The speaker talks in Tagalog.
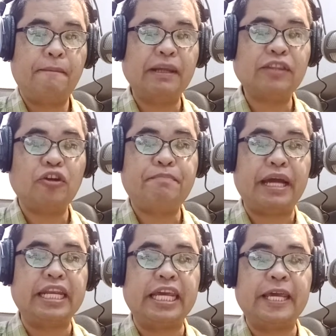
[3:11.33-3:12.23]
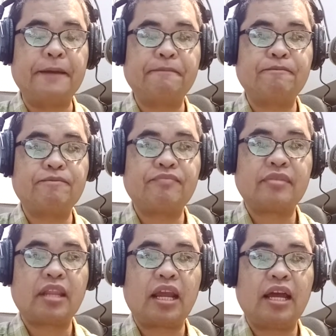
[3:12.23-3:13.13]
Matod ba ni
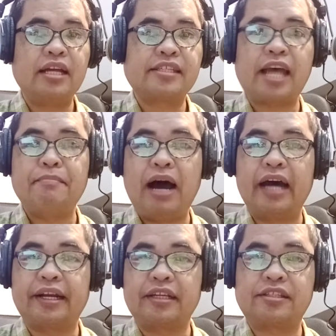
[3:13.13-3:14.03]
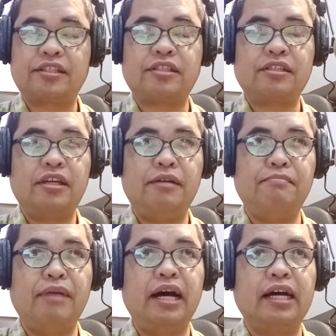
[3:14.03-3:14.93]
Sam Harris,
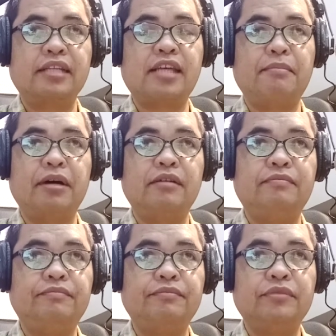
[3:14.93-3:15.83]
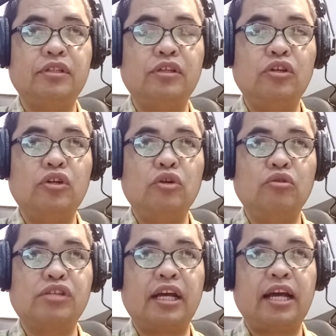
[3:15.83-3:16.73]
mga kasama,
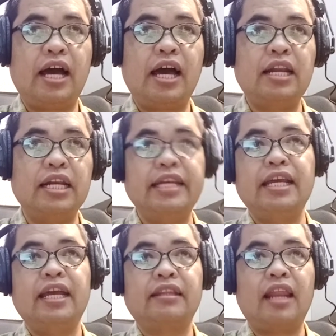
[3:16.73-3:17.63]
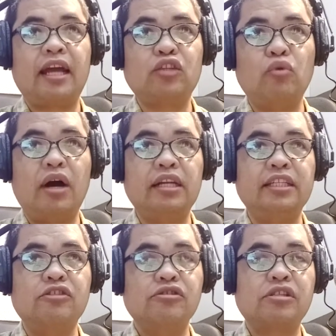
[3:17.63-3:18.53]
usa ka leading intellectual
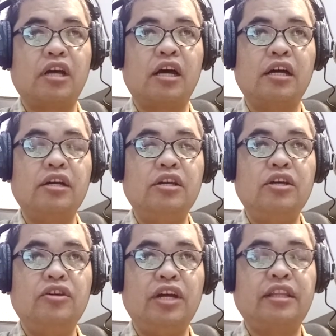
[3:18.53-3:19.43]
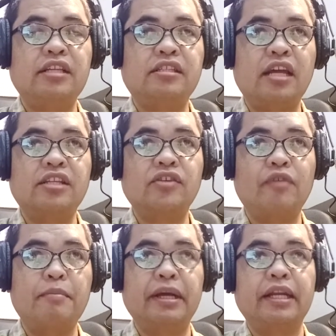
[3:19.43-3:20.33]
dito sa United States of
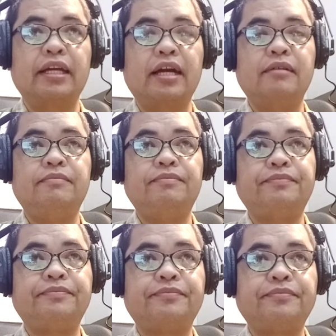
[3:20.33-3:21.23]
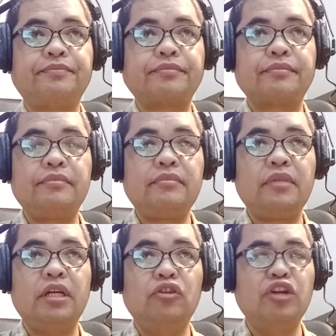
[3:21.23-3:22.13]
America.
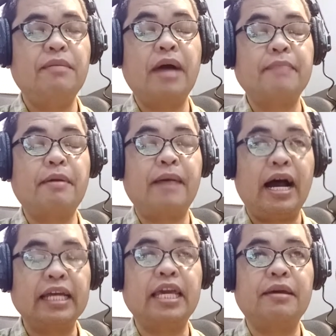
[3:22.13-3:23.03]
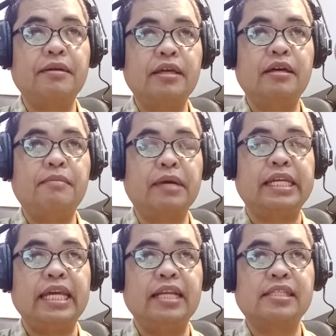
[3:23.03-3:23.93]
Doon ay mga pamaagi
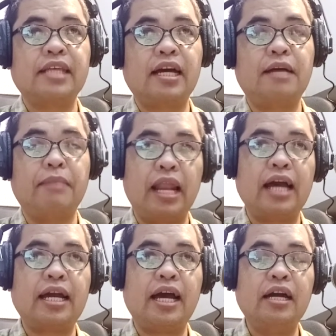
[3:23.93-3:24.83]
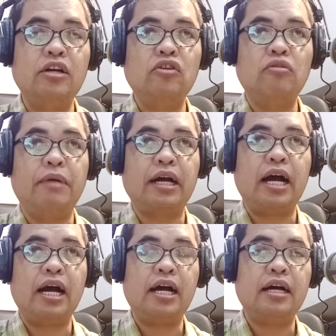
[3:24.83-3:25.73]
pagtigil sa kabalaka
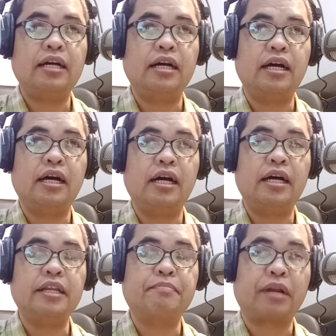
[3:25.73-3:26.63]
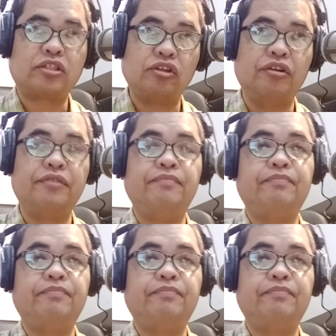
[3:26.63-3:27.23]
bakha uh, depresyon